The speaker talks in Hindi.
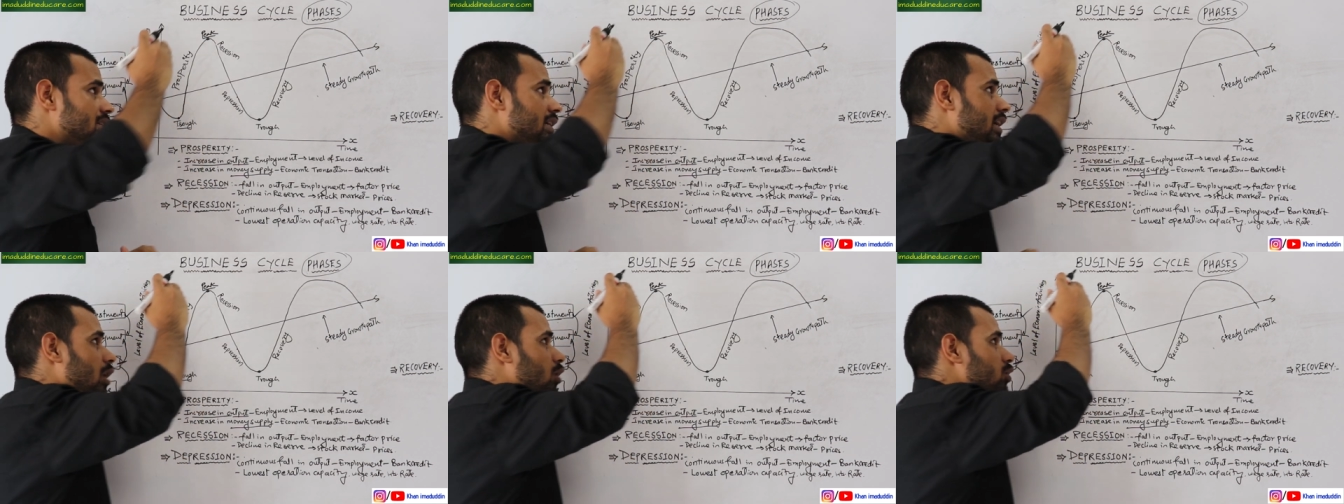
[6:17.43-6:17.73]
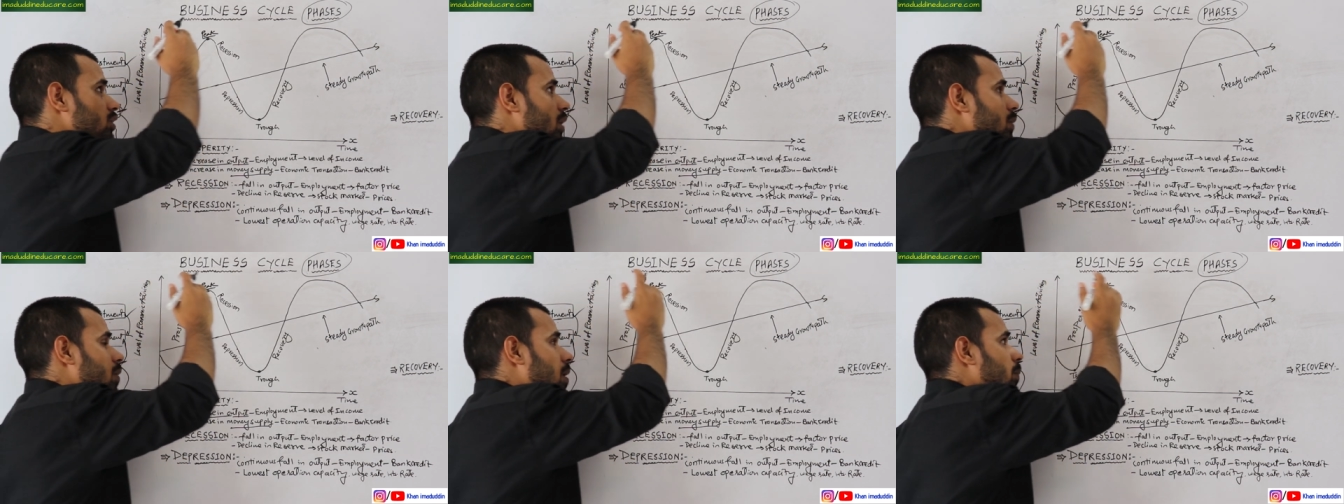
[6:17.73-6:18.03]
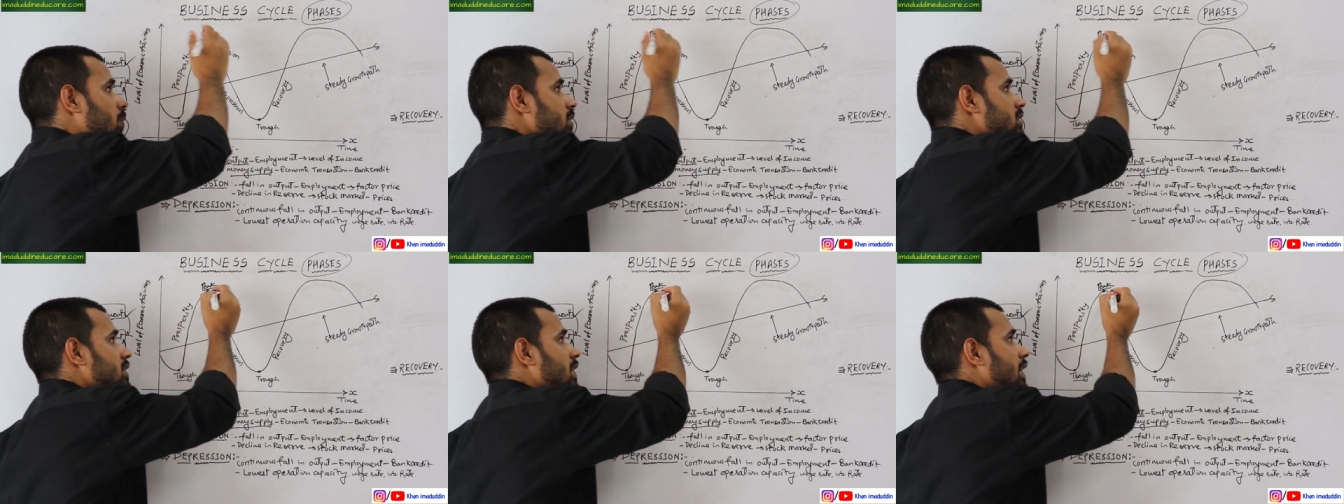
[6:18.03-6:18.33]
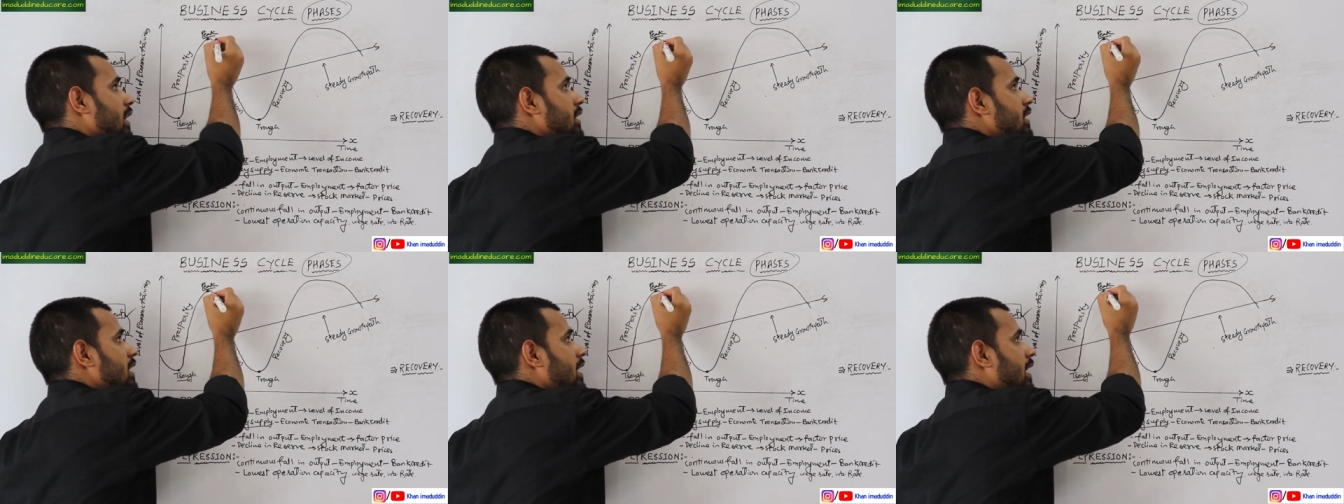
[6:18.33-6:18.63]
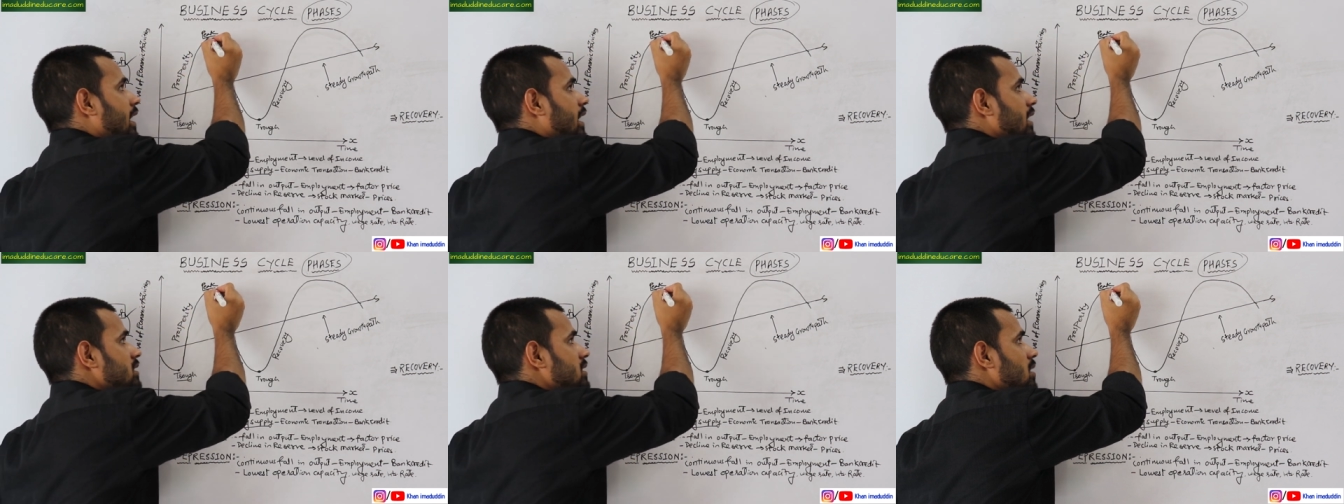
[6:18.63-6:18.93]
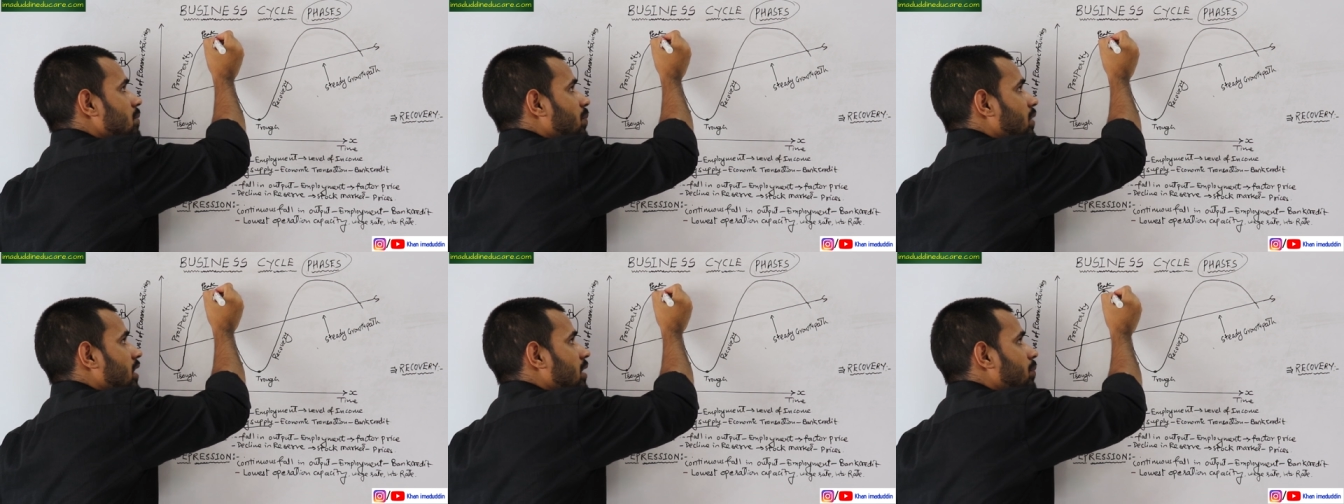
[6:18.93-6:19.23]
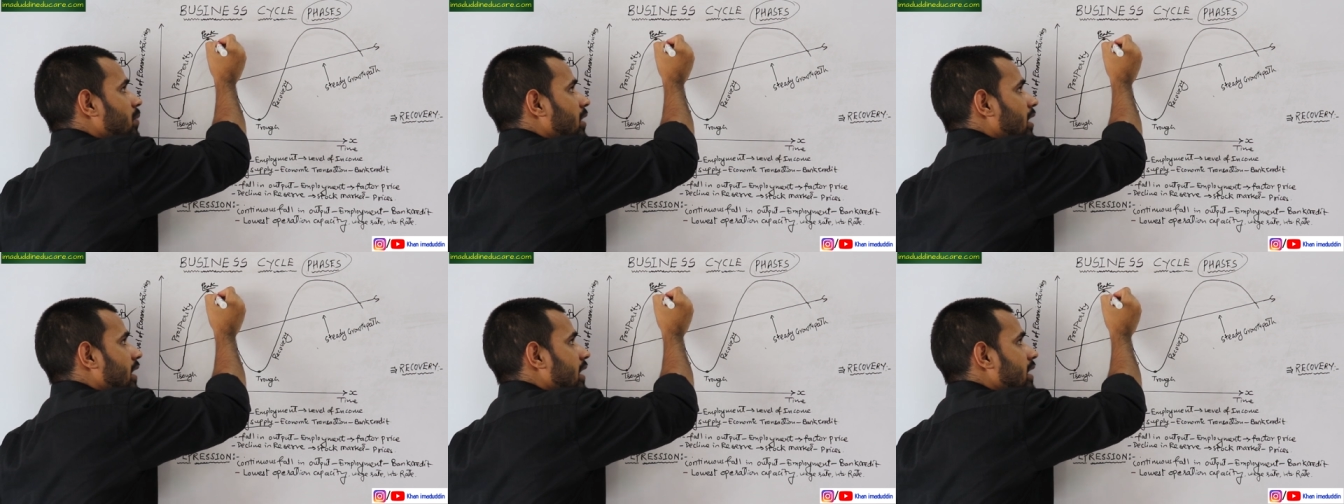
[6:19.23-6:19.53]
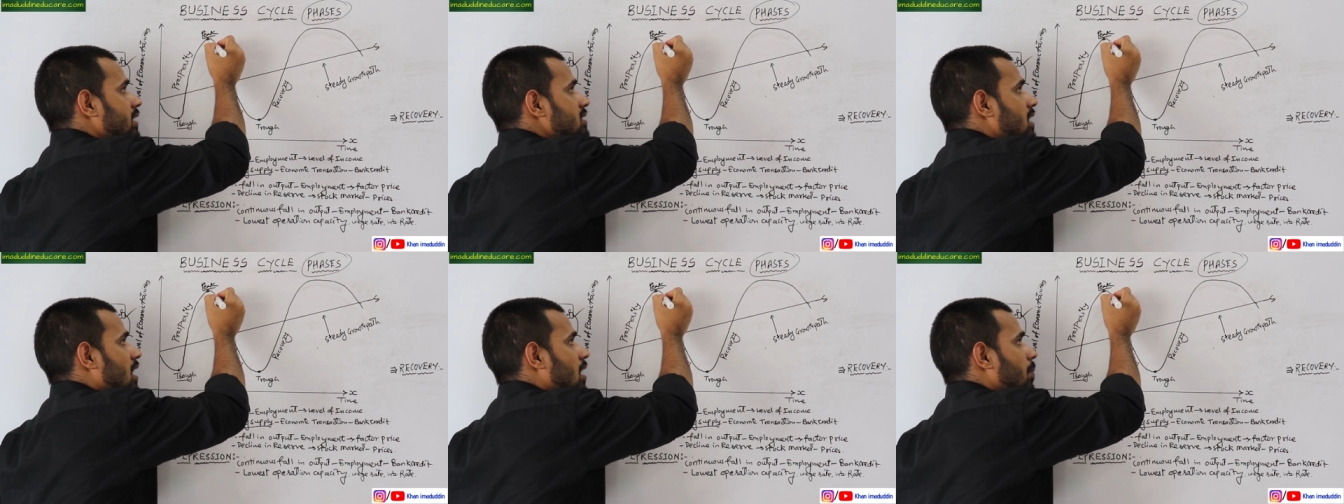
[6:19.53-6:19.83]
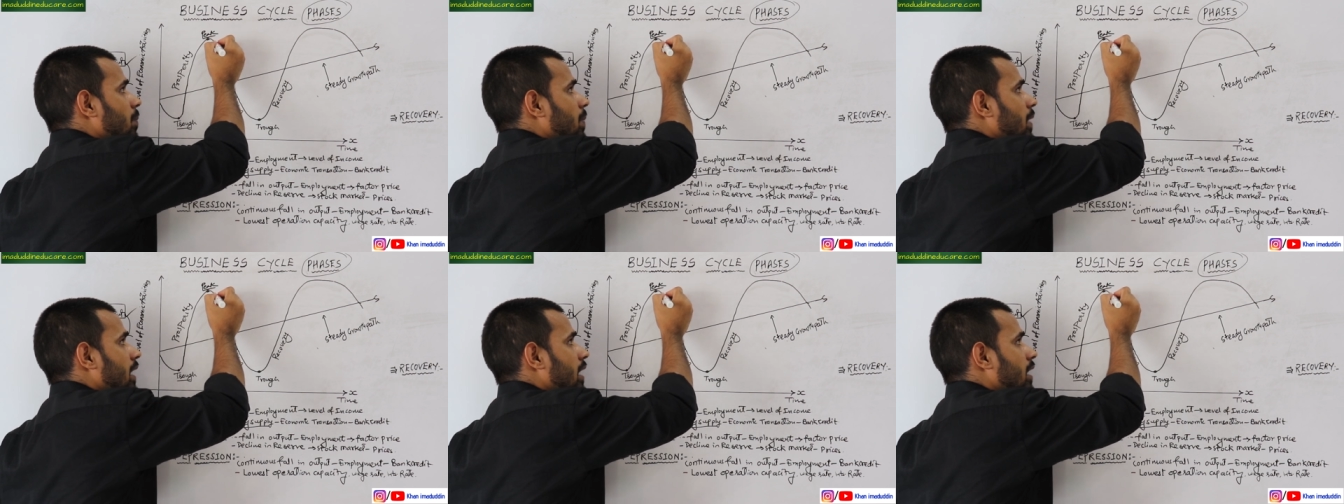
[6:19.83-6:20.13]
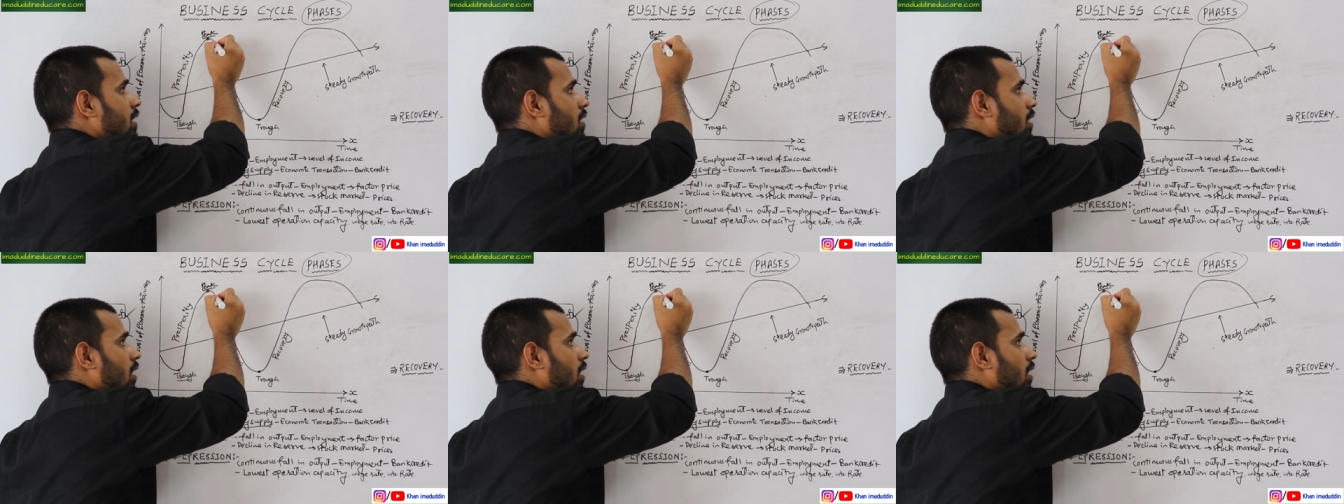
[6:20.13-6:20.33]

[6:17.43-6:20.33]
से क्या होता है वापस से ये एक ऐसा पीक पीरियड है जहां पे